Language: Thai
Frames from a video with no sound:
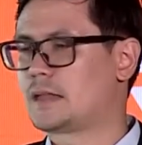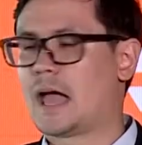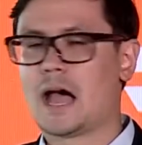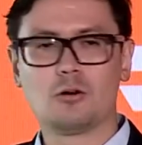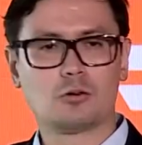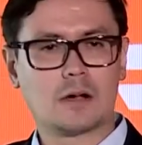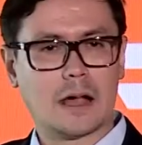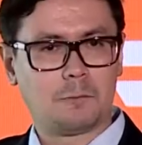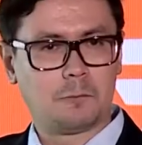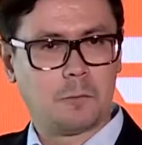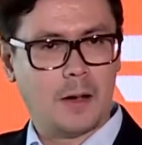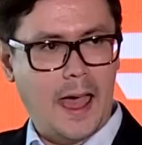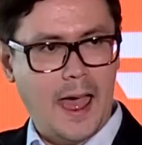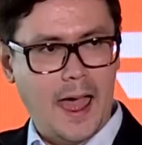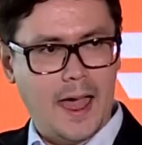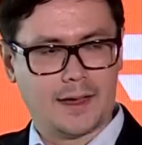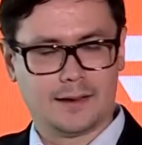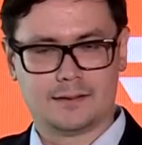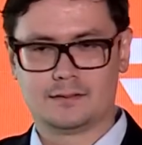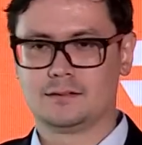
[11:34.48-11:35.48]
เท่ากับ
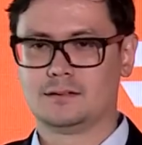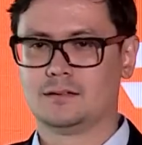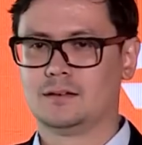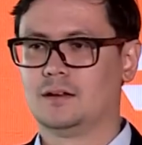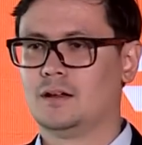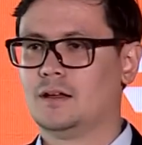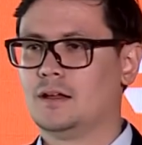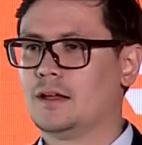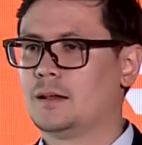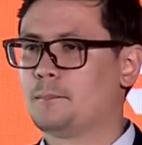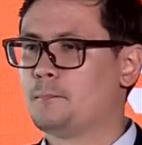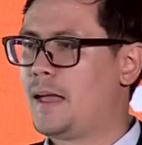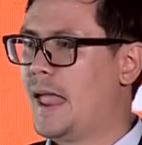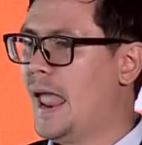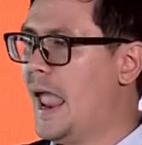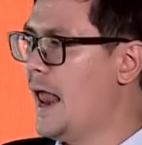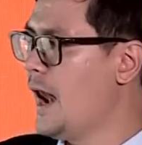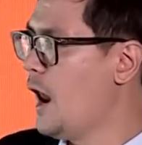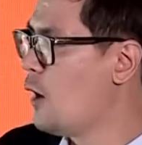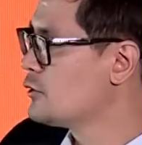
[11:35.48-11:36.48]
ว่า
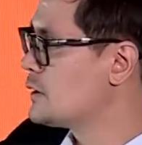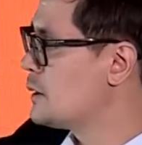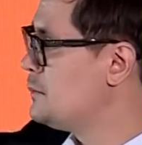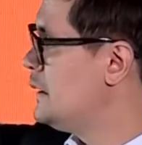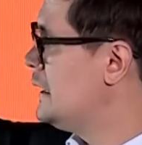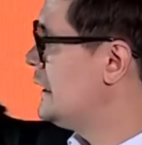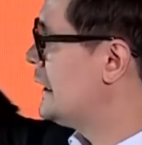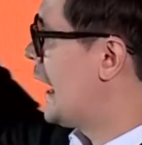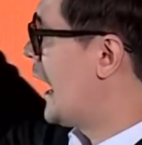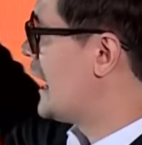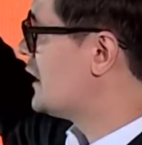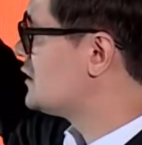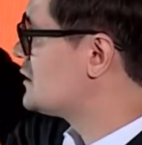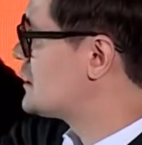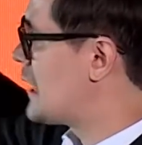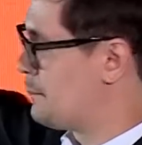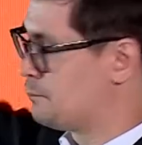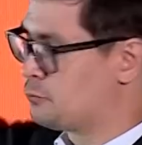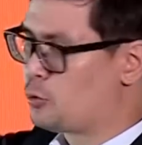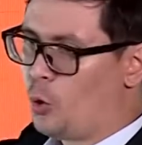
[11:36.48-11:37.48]
แม้เราจะมีการ
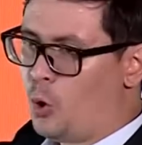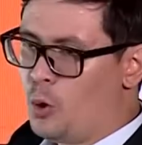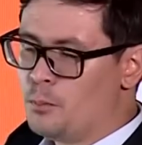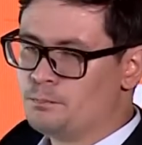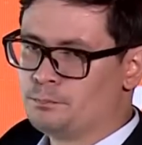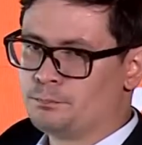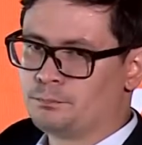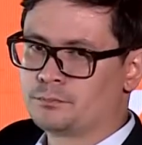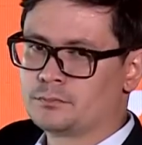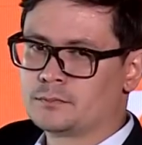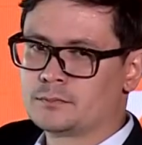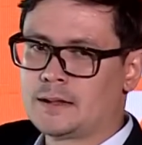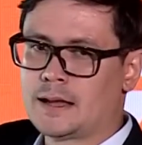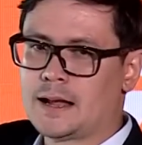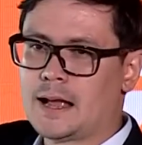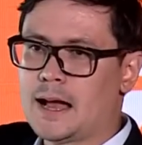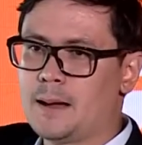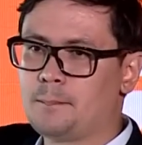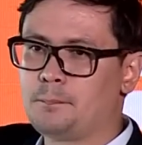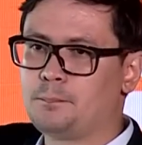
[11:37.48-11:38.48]
จับกลุ่ม
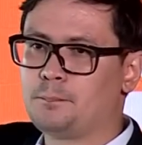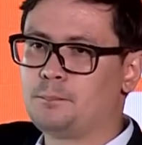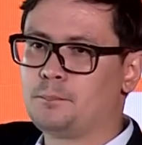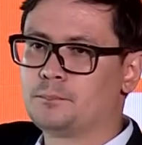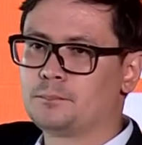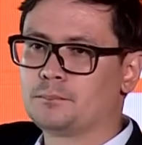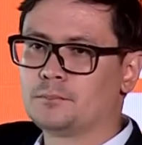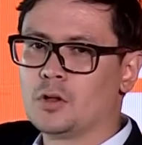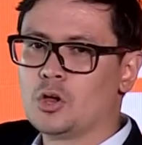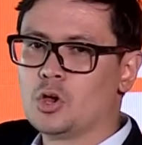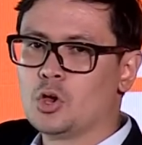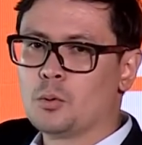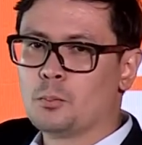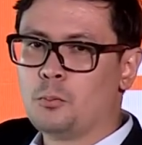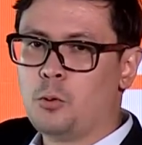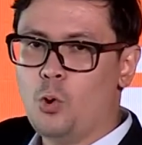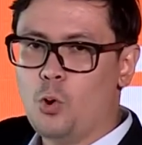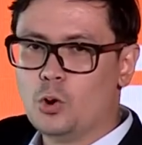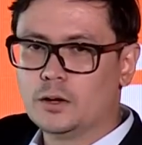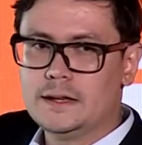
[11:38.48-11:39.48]
นะครับ
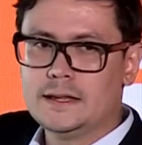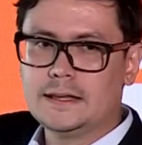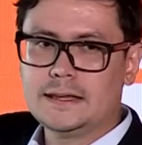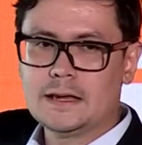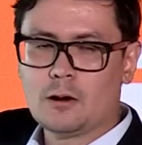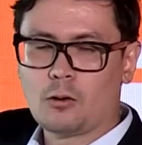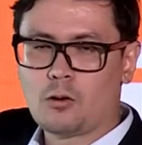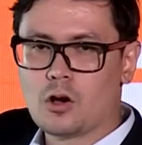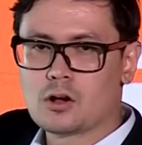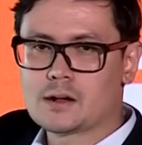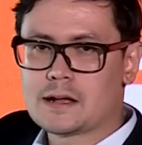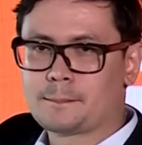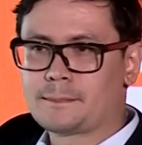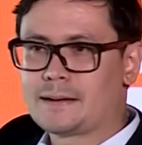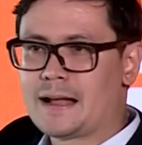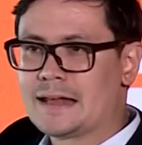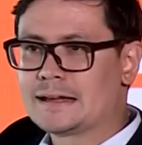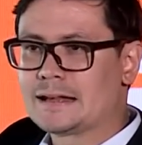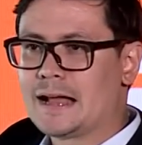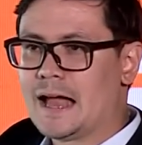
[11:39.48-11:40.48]
ผู้ที่เกี่ยวข้องกับ
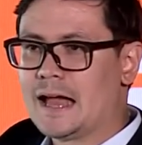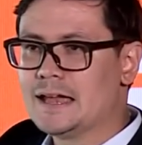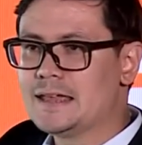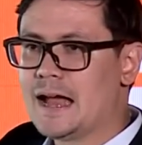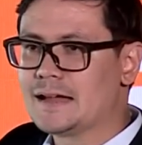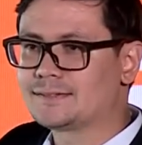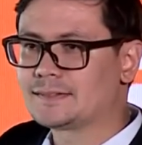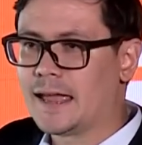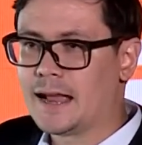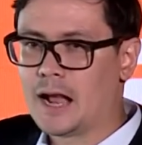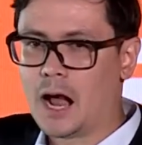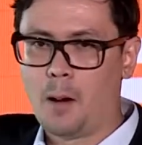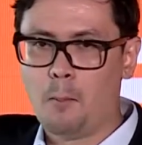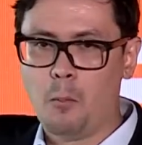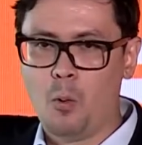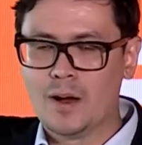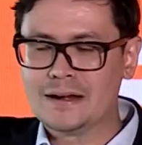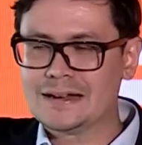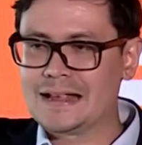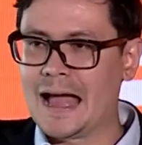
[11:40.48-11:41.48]
การค้ายาแต่ข
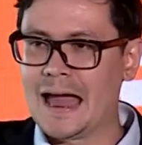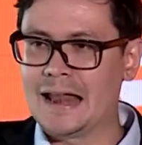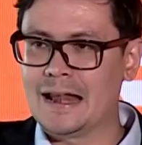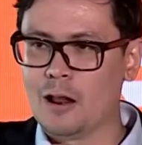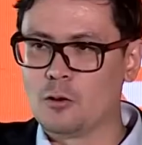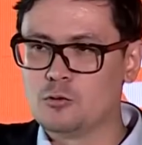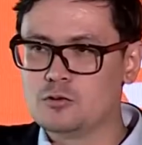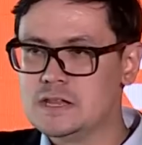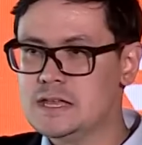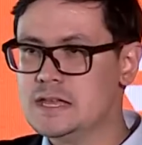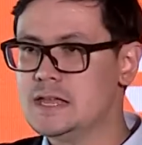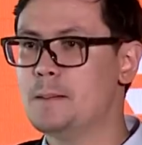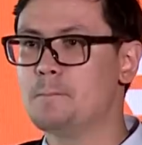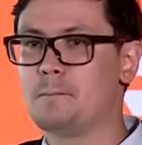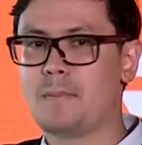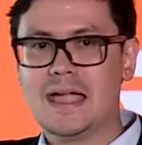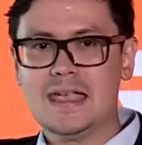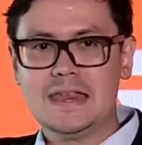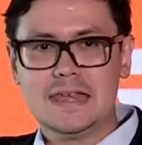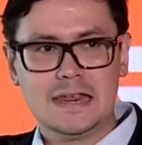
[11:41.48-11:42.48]
บวนการเหล่านี้
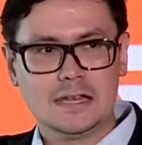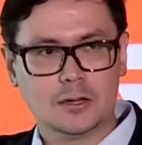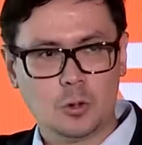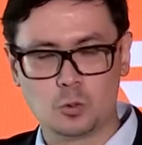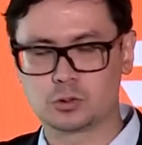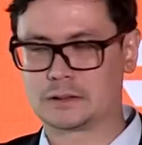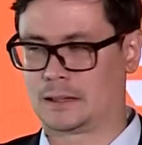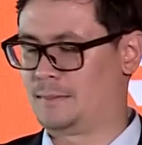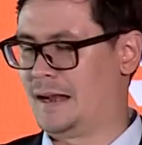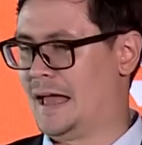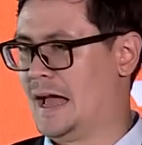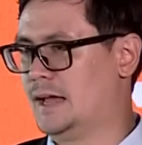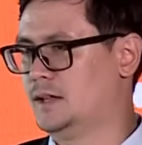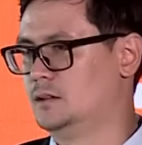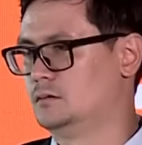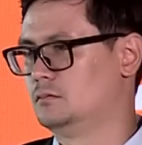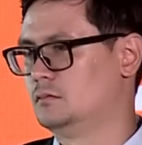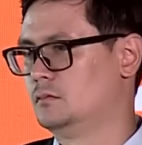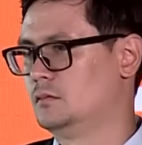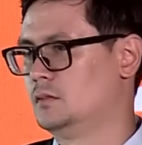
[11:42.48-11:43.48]
ไม่ได้ถูกทำลาย